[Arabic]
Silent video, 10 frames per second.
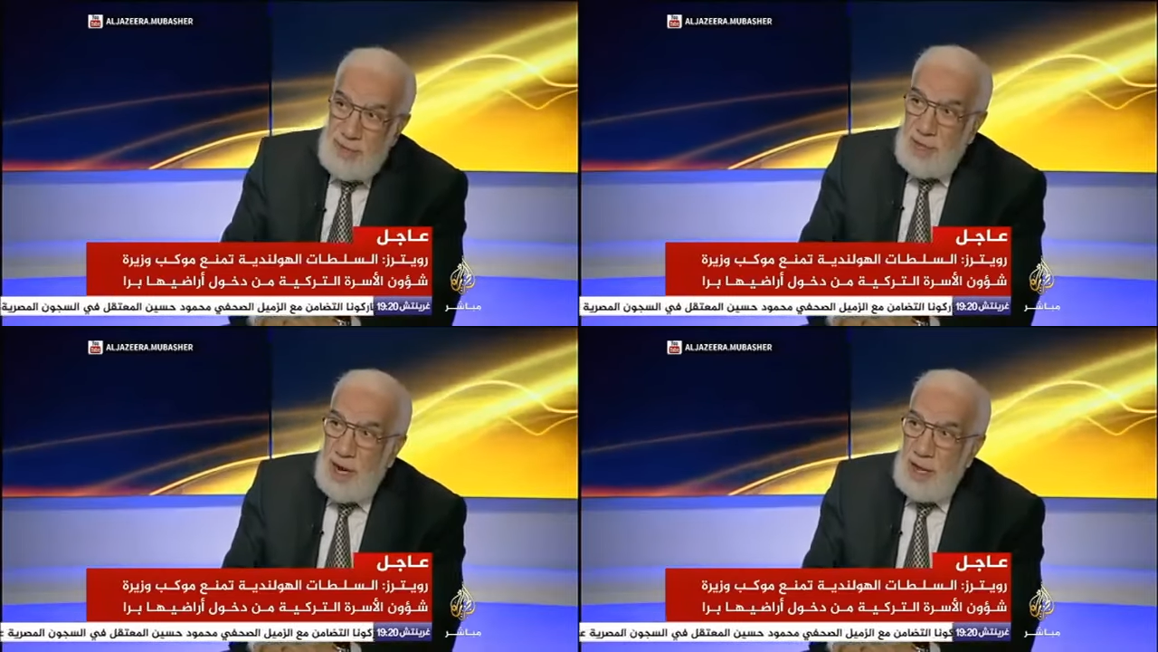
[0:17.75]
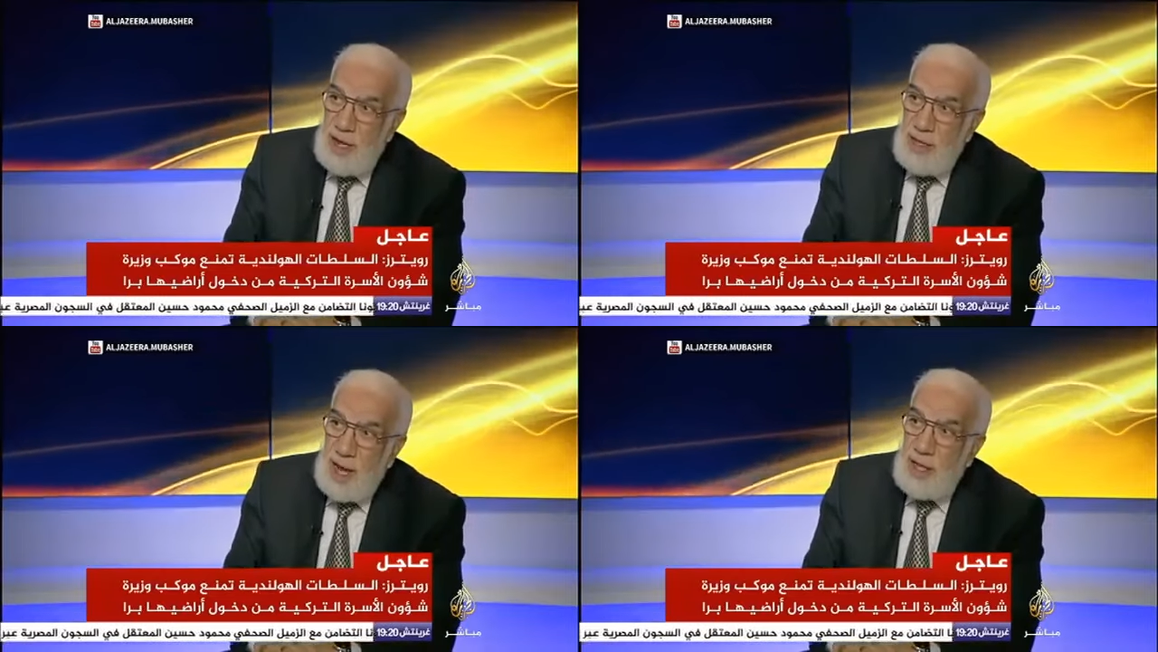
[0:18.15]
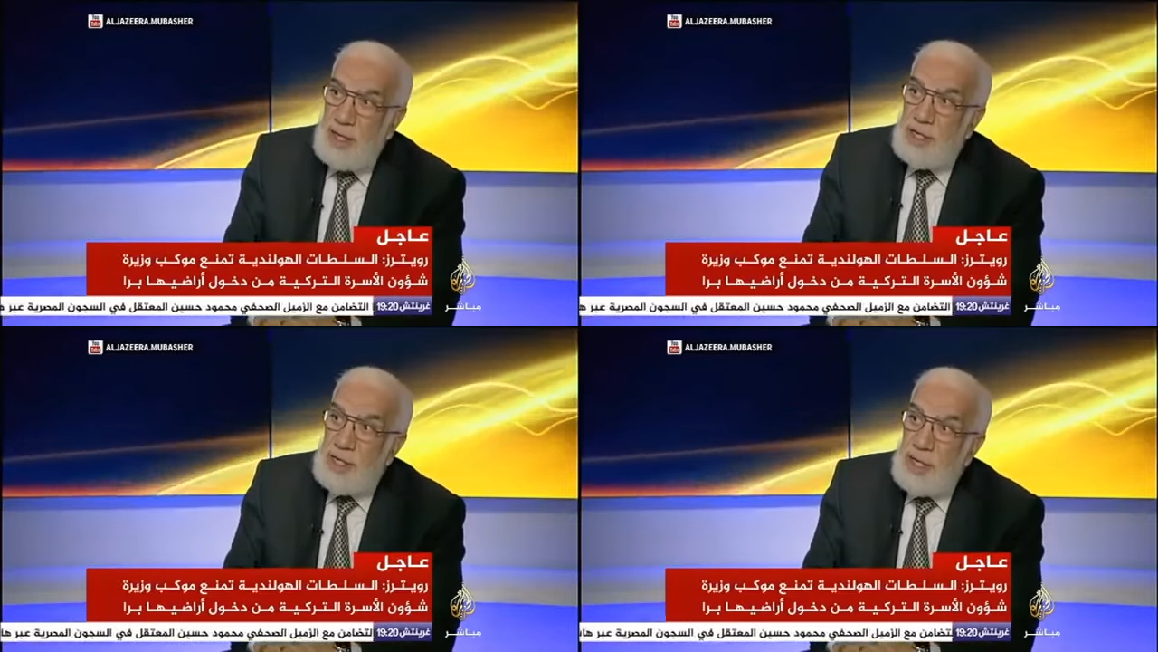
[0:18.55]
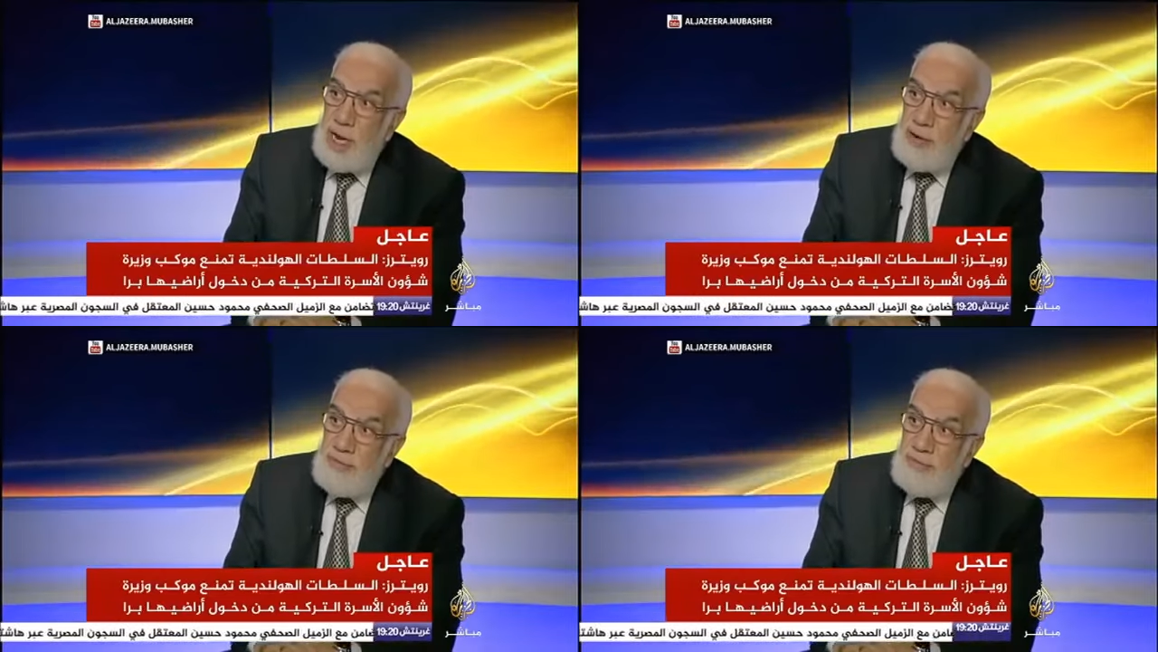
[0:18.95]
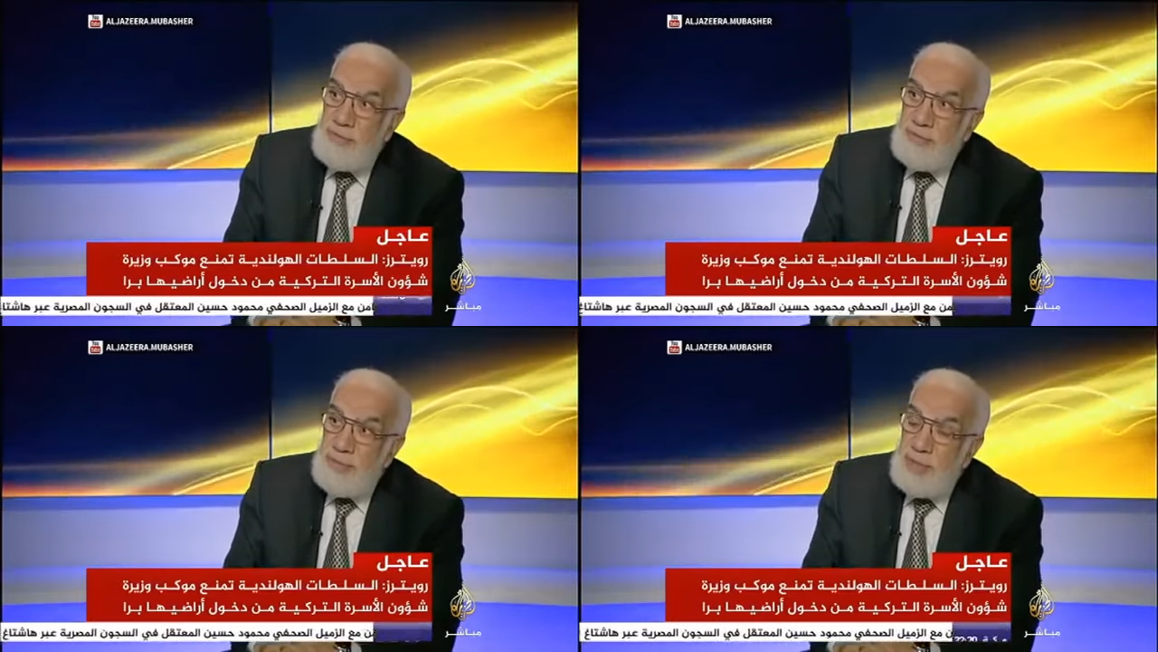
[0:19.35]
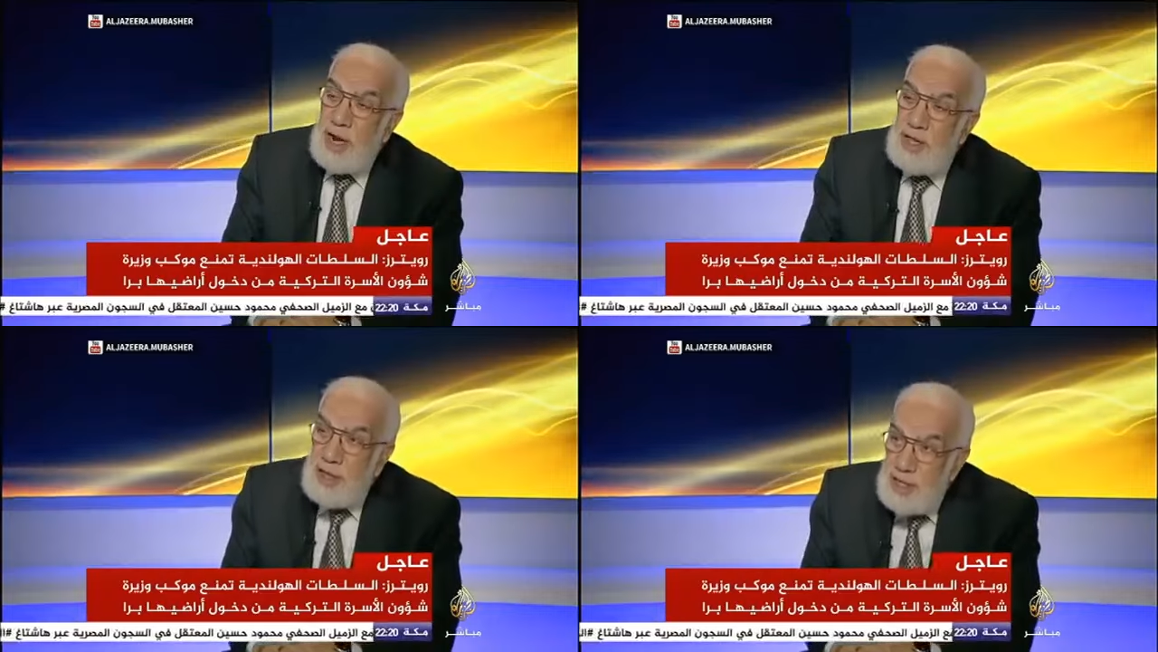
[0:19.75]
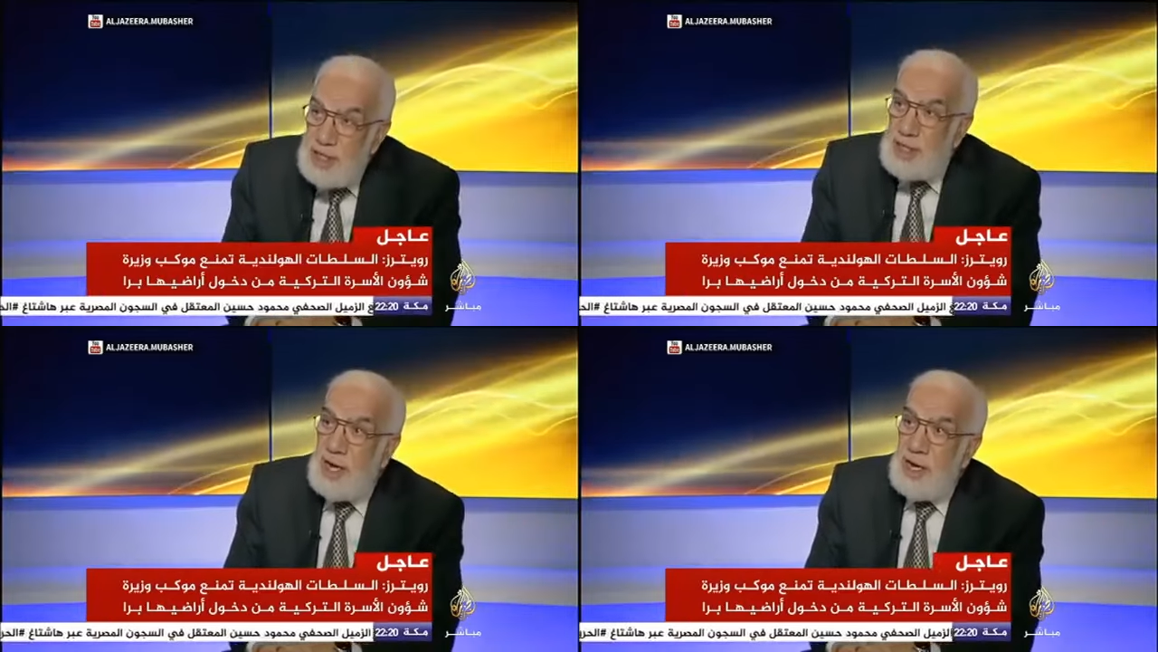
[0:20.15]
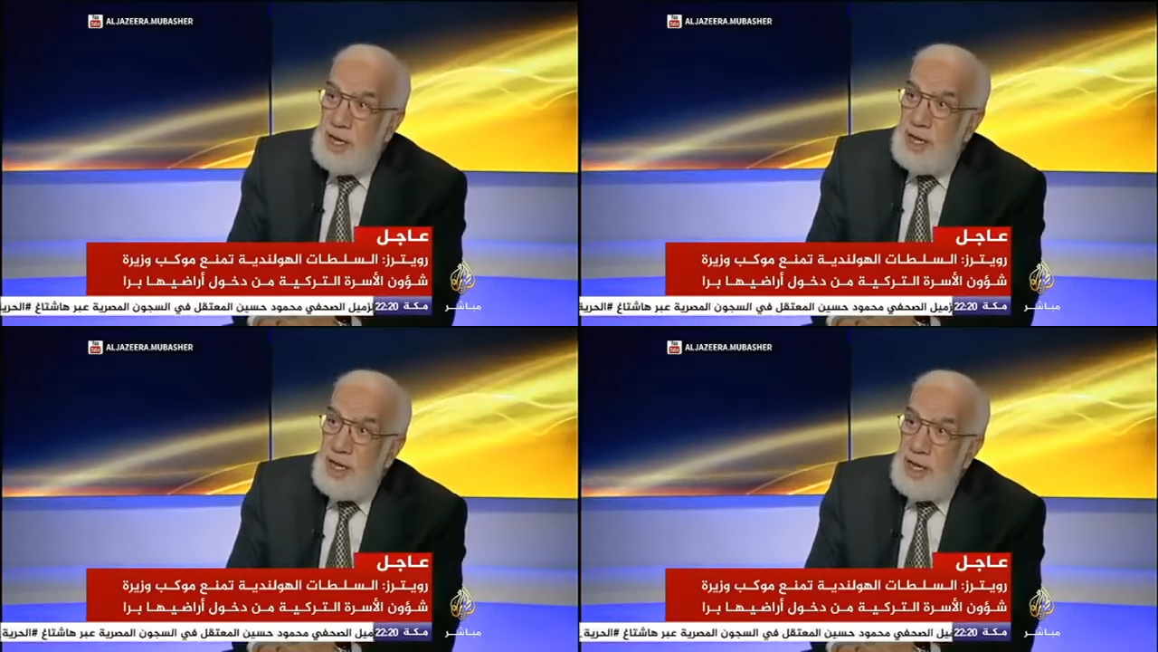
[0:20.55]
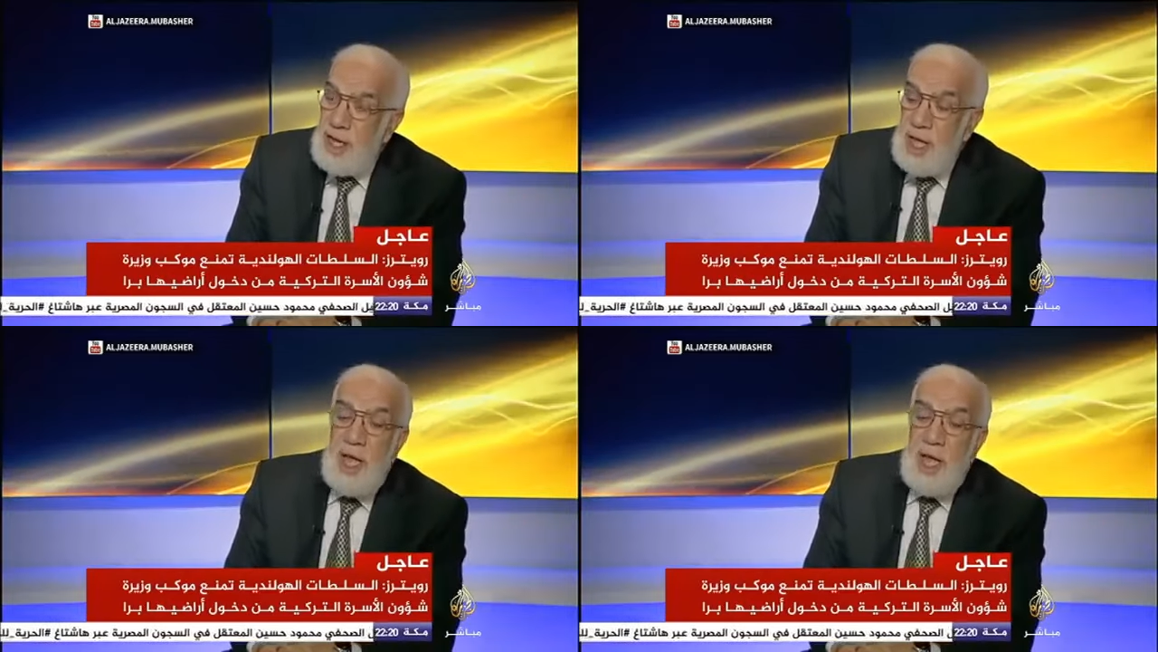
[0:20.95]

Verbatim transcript: صغير 13 سنه صحيح م. 13 سنه م.